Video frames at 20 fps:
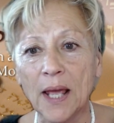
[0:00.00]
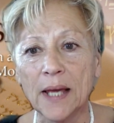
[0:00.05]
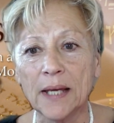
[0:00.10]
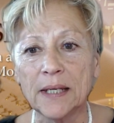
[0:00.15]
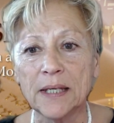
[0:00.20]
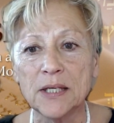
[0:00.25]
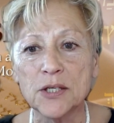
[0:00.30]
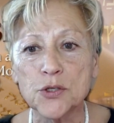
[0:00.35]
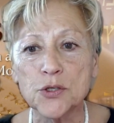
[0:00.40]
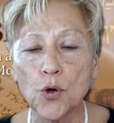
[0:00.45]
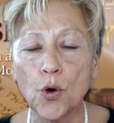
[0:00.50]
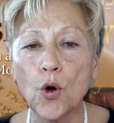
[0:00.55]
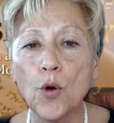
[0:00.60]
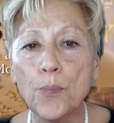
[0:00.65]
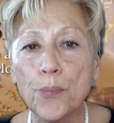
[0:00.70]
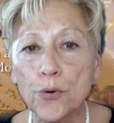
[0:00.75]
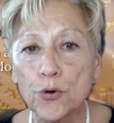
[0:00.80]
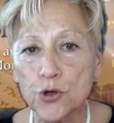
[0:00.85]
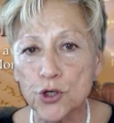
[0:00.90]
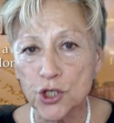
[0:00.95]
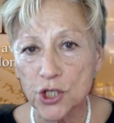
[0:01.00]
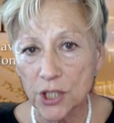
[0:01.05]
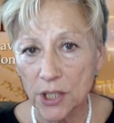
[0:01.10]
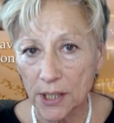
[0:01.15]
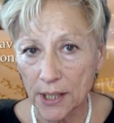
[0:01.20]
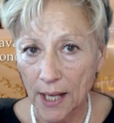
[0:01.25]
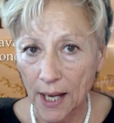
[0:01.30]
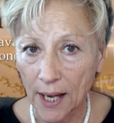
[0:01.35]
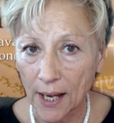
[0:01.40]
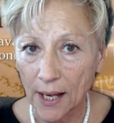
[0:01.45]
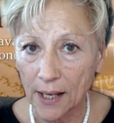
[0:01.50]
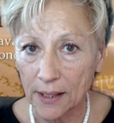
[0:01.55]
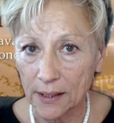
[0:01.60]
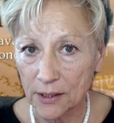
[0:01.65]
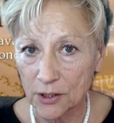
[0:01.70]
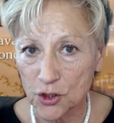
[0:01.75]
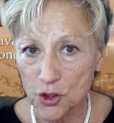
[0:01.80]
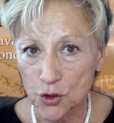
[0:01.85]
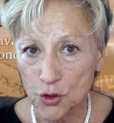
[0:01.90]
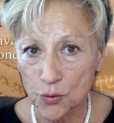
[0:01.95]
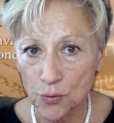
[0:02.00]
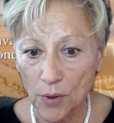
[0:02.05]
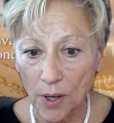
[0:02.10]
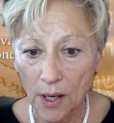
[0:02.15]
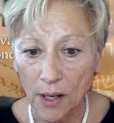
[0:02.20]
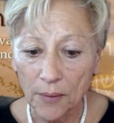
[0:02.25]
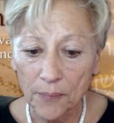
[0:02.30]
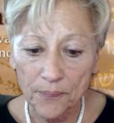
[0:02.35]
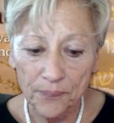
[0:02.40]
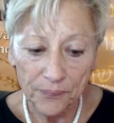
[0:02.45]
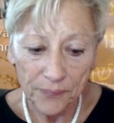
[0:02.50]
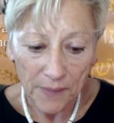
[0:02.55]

qui sont reprochés à Yeshua